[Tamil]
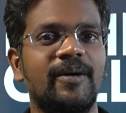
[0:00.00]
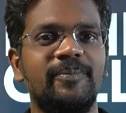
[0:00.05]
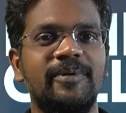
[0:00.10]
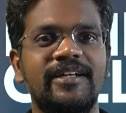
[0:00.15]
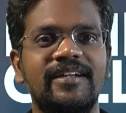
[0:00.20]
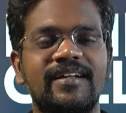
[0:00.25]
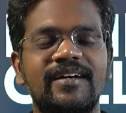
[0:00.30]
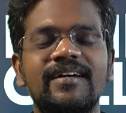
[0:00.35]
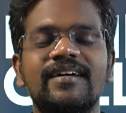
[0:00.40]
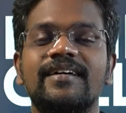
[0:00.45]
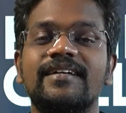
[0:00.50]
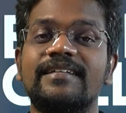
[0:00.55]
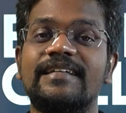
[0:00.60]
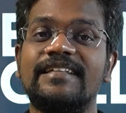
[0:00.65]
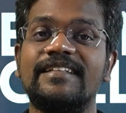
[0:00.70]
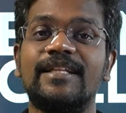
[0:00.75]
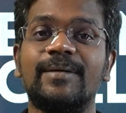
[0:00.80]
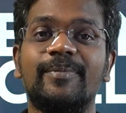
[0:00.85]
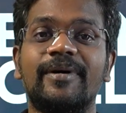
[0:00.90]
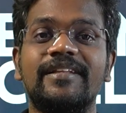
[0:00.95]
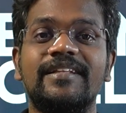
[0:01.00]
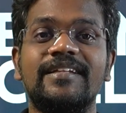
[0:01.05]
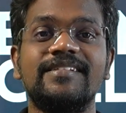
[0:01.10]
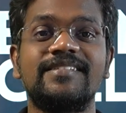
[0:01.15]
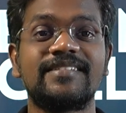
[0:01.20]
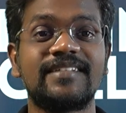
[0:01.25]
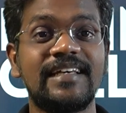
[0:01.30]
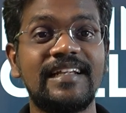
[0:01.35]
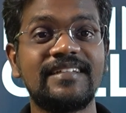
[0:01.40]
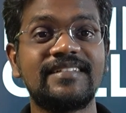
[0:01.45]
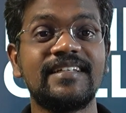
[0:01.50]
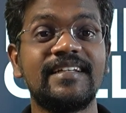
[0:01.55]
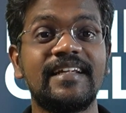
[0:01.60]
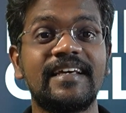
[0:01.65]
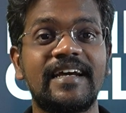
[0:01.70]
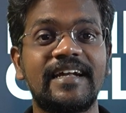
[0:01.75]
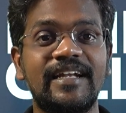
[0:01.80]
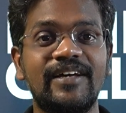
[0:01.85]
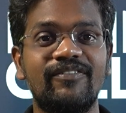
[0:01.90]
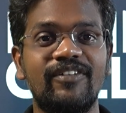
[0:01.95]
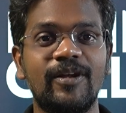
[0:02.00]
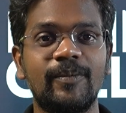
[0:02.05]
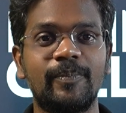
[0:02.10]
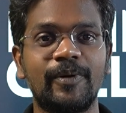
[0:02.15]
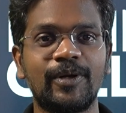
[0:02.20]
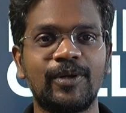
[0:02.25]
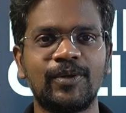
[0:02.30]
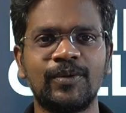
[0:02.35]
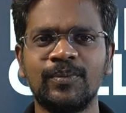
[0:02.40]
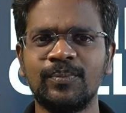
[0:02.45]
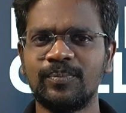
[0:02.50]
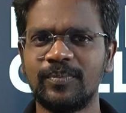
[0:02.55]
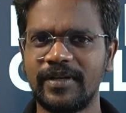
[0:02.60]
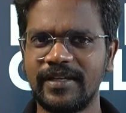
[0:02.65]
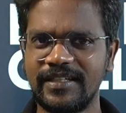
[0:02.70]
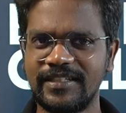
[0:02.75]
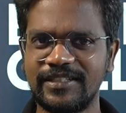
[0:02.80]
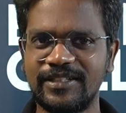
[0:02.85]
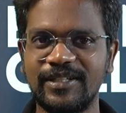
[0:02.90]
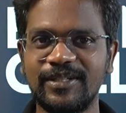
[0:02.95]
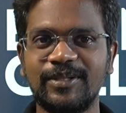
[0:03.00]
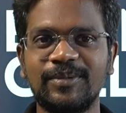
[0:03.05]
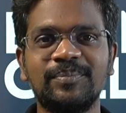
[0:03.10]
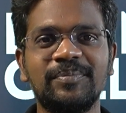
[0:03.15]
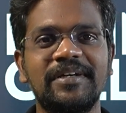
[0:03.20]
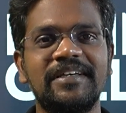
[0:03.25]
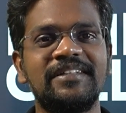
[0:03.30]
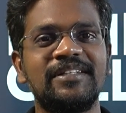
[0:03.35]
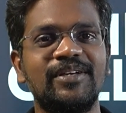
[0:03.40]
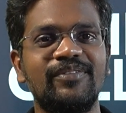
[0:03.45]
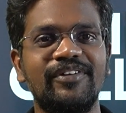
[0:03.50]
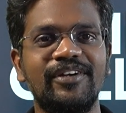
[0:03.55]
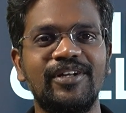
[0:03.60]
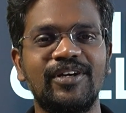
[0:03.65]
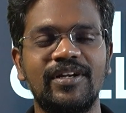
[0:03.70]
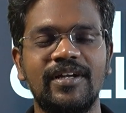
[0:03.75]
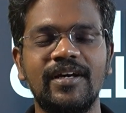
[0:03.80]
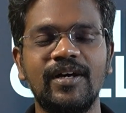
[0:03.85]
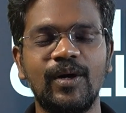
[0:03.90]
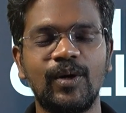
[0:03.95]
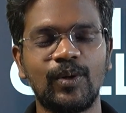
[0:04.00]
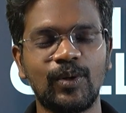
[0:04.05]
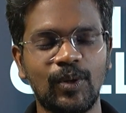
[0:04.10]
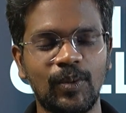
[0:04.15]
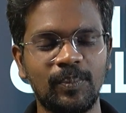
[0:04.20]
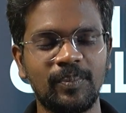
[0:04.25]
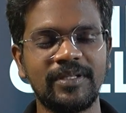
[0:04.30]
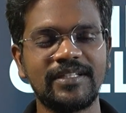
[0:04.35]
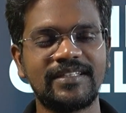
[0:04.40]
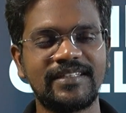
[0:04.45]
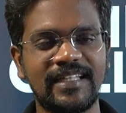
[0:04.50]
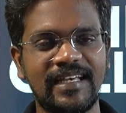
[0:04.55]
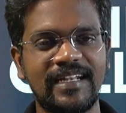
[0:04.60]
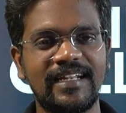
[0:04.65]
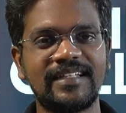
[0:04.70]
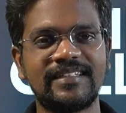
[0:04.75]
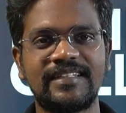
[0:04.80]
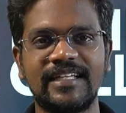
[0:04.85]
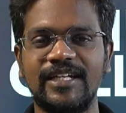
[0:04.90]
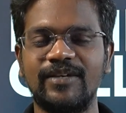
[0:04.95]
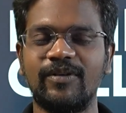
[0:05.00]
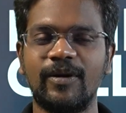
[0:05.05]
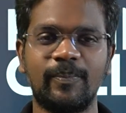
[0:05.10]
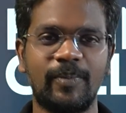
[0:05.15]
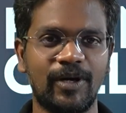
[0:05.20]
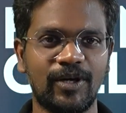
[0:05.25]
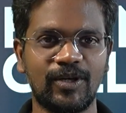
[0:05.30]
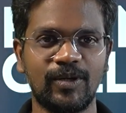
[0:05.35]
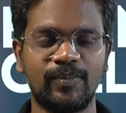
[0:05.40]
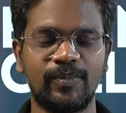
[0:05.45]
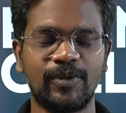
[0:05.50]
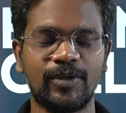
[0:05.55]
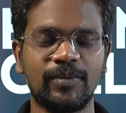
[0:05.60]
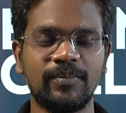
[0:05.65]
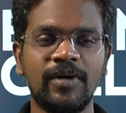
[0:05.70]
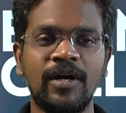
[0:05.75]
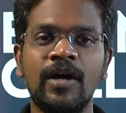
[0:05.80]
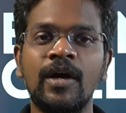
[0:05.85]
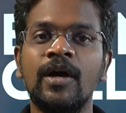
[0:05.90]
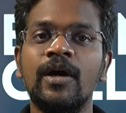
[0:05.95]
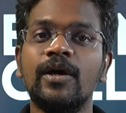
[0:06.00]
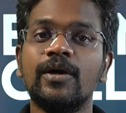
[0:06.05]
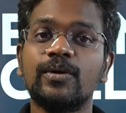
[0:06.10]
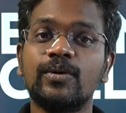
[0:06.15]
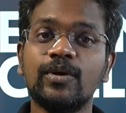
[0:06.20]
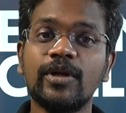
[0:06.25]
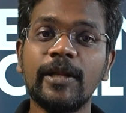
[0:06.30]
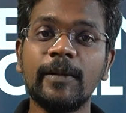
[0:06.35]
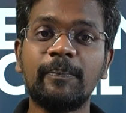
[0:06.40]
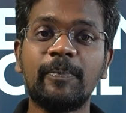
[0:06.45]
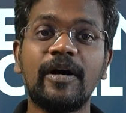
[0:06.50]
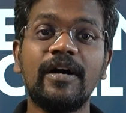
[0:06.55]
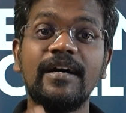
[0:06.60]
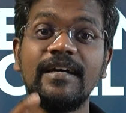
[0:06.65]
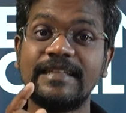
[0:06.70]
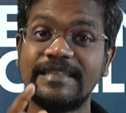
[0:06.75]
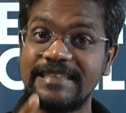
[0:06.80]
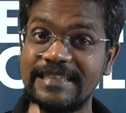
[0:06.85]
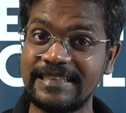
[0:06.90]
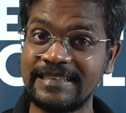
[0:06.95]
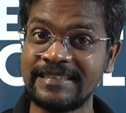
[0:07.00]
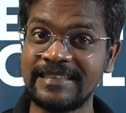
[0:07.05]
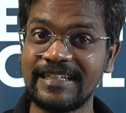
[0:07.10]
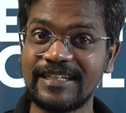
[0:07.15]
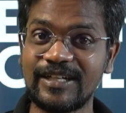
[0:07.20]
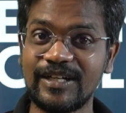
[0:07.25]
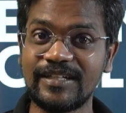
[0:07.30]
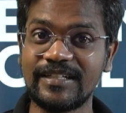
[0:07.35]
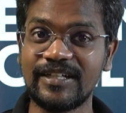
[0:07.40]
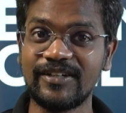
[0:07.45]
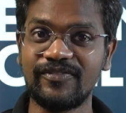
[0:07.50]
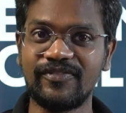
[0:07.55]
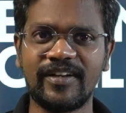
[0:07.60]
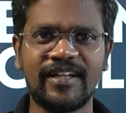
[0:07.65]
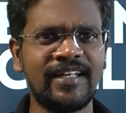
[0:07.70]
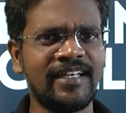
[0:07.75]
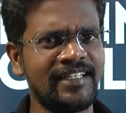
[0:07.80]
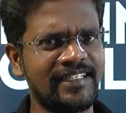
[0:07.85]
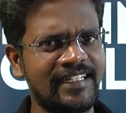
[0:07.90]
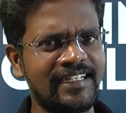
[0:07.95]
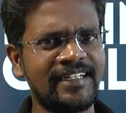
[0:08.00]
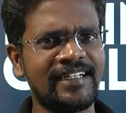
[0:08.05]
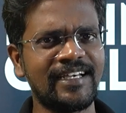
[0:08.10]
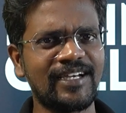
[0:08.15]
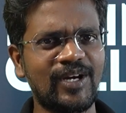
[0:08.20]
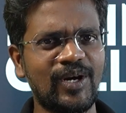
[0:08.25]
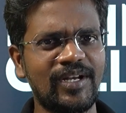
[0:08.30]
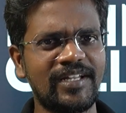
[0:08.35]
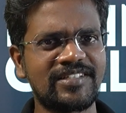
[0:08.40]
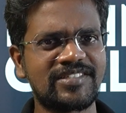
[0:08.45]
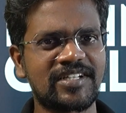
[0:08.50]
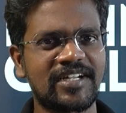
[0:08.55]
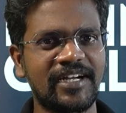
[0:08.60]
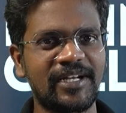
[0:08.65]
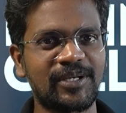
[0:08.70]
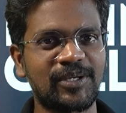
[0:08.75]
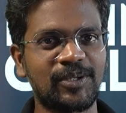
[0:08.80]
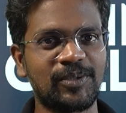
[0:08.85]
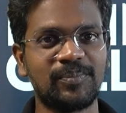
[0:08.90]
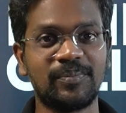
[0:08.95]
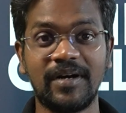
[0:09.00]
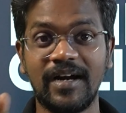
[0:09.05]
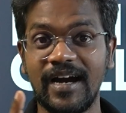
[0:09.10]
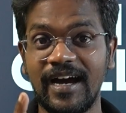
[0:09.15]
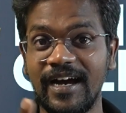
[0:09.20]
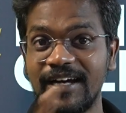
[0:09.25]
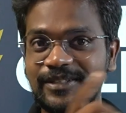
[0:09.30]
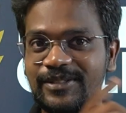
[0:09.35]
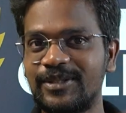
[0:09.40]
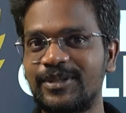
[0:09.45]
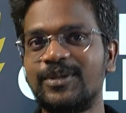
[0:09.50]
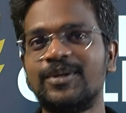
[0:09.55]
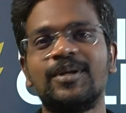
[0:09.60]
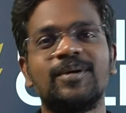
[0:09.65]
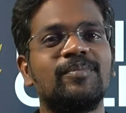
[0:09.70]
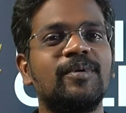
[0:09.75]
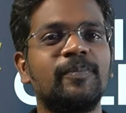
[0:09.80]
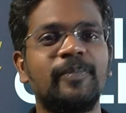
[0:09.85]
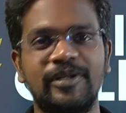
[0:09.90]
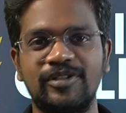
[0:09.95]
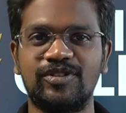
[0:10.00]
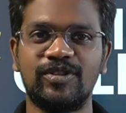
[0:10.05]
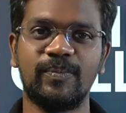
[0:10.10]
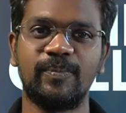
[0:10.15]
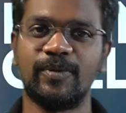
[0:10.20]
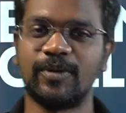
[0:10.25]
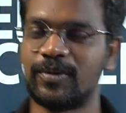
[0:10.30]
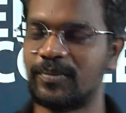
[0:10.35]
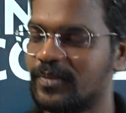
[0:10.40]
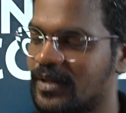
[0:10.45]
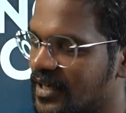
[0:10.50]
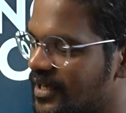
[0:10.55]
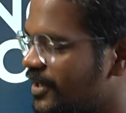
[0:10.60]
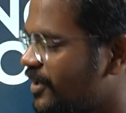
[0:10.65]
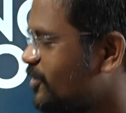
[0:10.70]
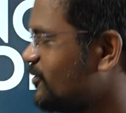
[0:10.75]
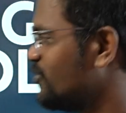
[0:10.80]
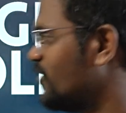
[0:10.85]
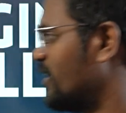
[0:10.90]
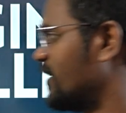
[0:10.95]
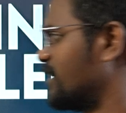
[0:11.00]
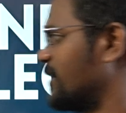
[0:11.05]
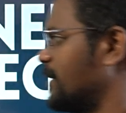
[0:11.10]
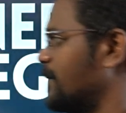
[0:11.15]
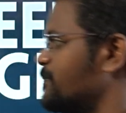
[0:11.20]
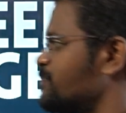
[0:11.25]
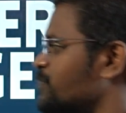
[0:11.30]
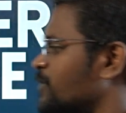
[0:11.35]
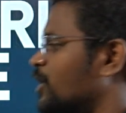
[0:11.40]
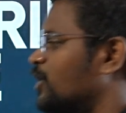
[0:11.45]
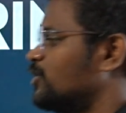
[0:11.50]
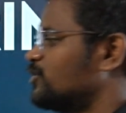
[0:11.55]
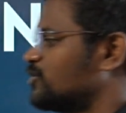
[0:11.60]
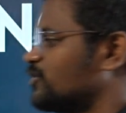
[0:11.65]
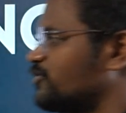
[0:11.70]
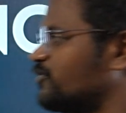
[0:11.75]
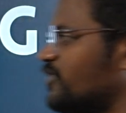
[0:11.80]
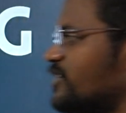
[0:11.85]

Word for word: அப்படின்னா எந்த மாதிரி ஸ்கில்ஸை நீங்கள் டெவலப் பண்ணணும் இதையும் இந்த வீடியோவில் ரொம்ப தெல்ல தெளிவாக பார்க்க போகிறோம் குறிப்பாக எந்த கட் ஆஃபில் என்ன காலேஜ் கிடைக்கும் அதையும் நம்ம பேச போகிறோம் வாங்க ஸோ